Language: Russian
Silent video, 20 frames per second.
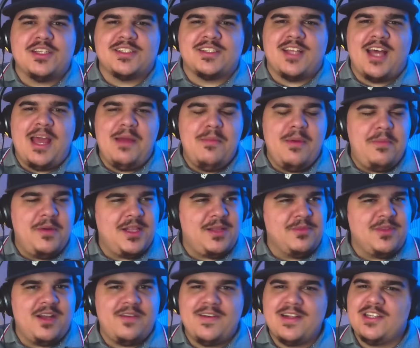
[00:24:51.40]
знаем об этом
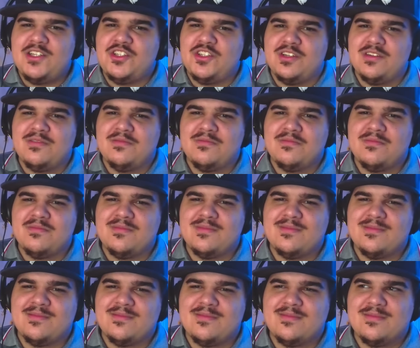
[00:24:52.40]
товарище?
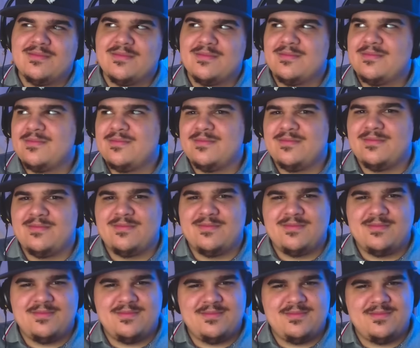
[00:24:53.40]
порноактрисе,
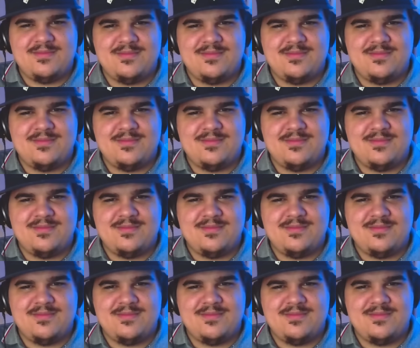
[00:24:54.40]
нет, не